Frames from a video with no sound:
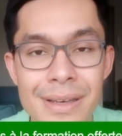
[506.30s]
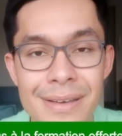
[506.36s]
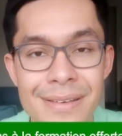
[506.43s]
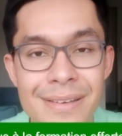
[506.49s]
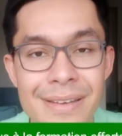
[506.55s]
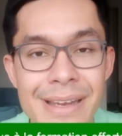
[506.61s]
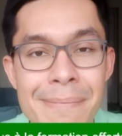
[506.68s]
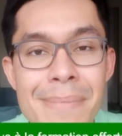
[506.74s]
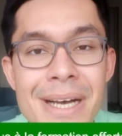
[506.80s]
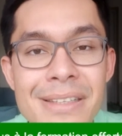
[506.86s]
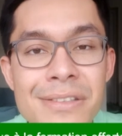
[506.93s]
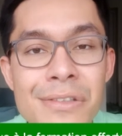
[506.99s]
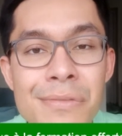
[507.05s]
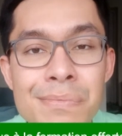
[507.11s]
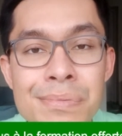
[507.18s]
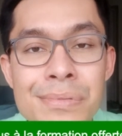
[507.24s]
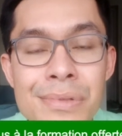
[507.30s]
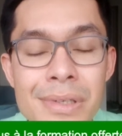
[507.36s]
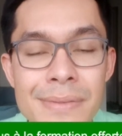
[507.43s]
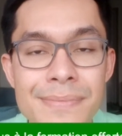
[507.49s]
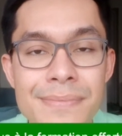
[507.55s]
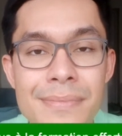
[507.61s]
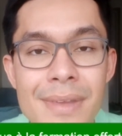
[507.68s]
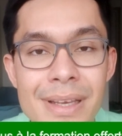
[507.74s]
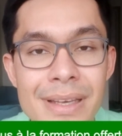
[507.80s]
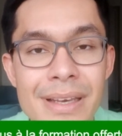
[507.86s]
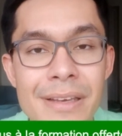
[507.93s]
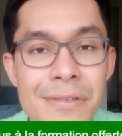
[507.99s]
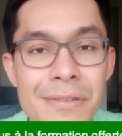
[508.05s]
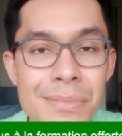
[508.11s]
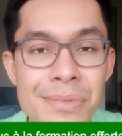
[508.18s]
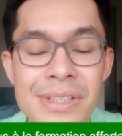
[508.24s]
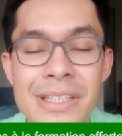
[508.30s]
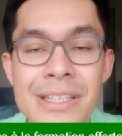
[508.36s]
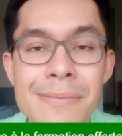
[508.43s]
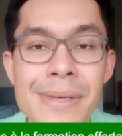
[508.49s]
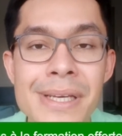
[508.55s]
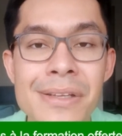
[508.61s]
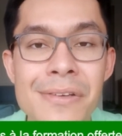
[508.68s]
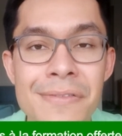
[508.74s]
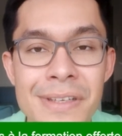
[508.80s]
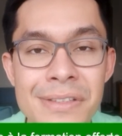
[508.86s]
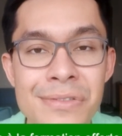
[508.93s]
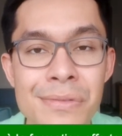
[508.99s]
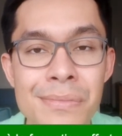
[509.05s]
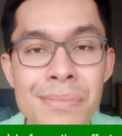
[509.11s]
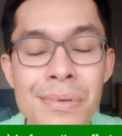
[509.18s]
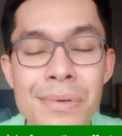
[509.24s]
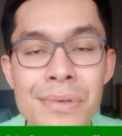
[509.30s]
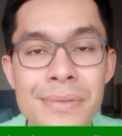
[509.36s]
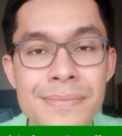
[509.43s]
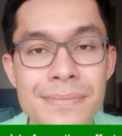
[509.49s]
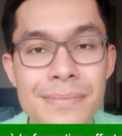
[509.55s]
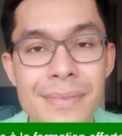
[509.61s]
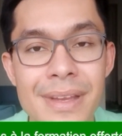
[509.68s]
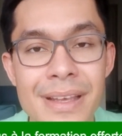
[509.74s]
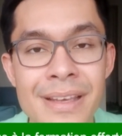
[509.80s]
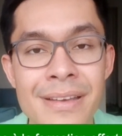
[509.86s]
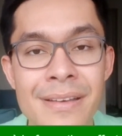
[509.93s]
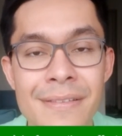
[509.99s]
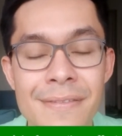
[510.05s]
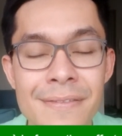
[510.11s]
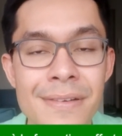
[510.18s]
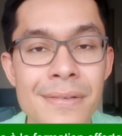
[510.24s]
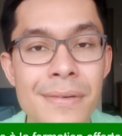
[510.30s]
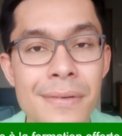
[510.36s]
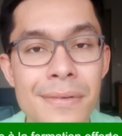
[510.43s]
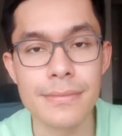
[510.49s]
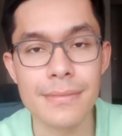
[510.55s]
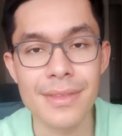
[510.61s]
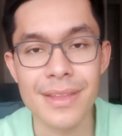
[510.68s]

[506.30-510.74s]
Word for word: les bases pour créer votre boutique eBay de façon pro et vendre.